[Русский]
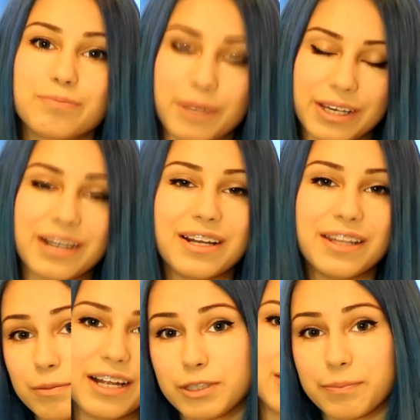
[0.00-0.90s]
Поехали
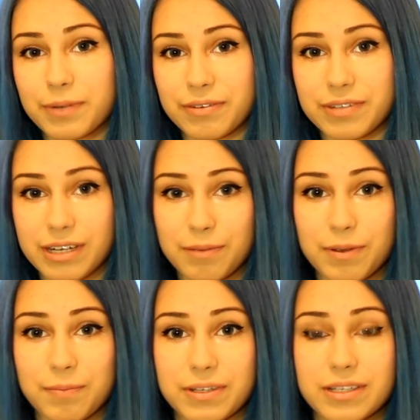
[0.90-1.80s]
дальше. В общем, привезли
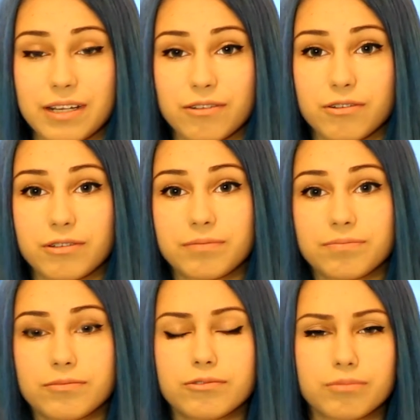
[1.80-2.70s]
мне посылку,
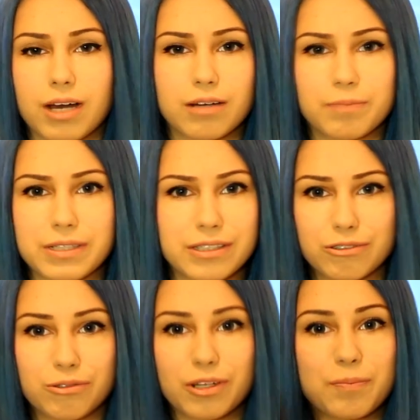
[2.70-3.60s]
ну как
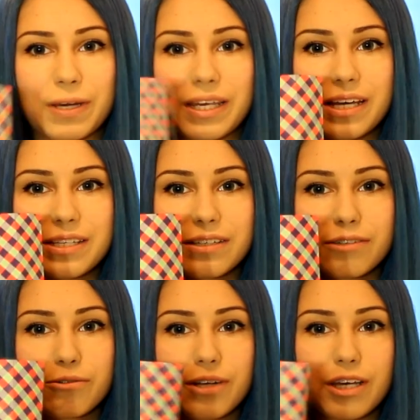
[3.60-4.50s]
посылку, вот этот
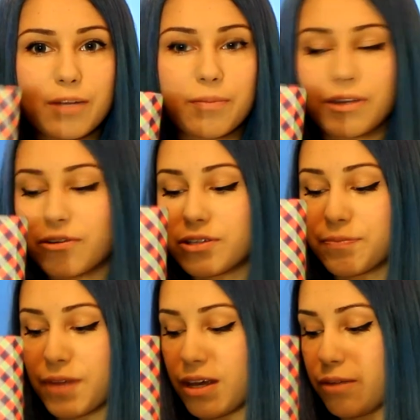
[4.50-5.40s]
пакетик курьер принес.
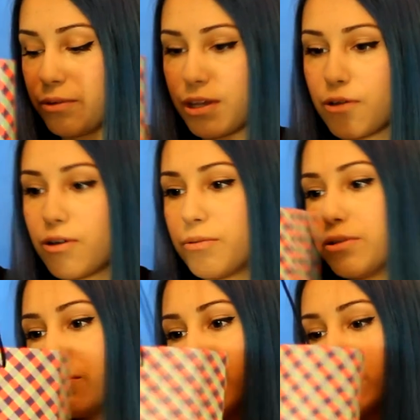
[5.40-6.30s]
Вот такой
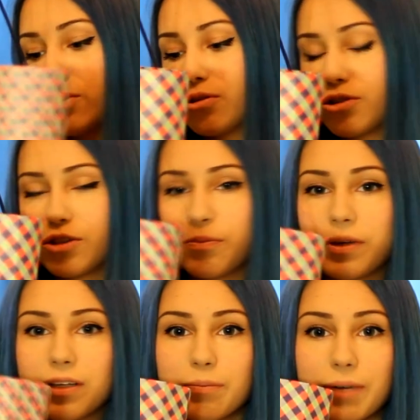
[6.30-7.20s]
вот очень-очень
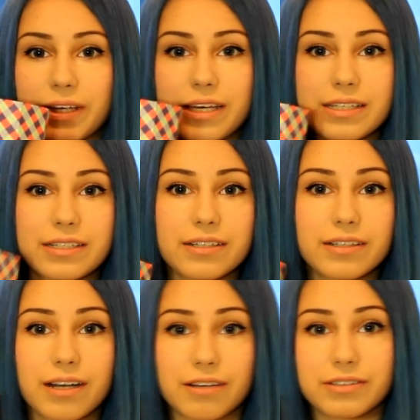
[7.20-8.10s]
милый пакетик,
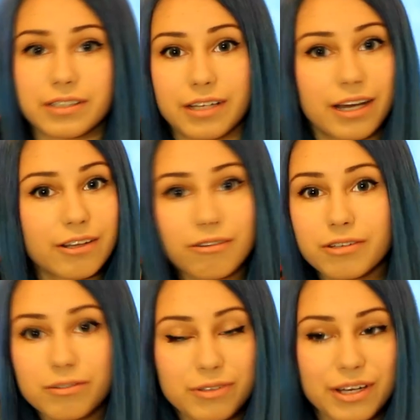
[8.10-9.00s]
как всегда на
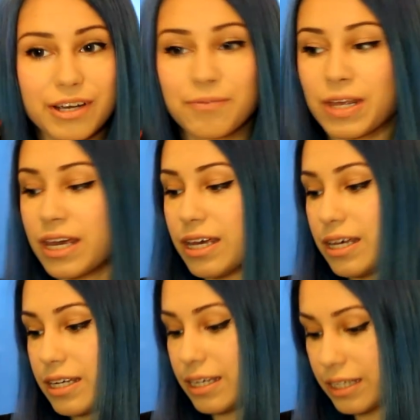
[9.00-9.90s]
Лунифере.
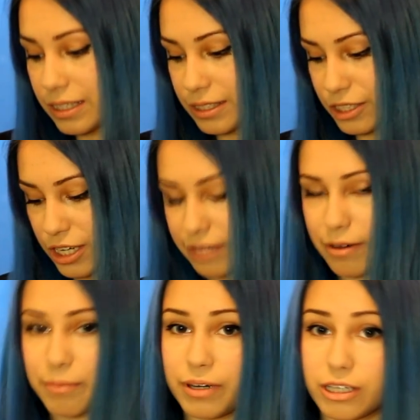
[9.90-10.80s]
И сейчас
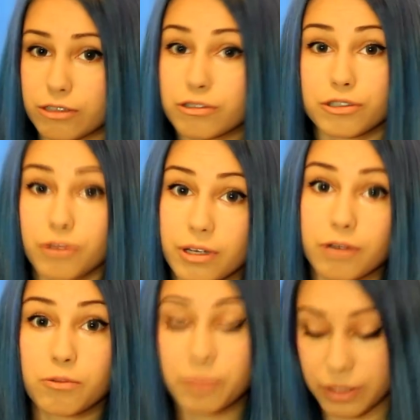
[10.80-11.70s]
я вам покажу, что
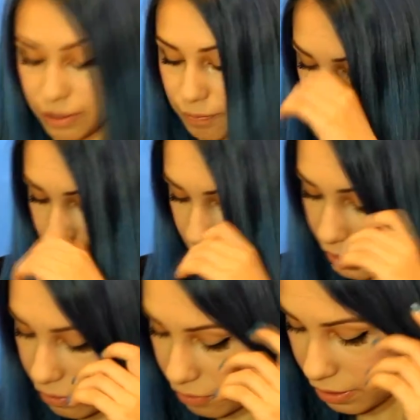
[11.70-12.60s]
я купила. А,
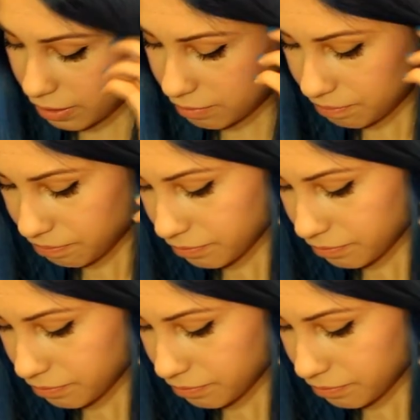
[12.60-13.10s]
первое,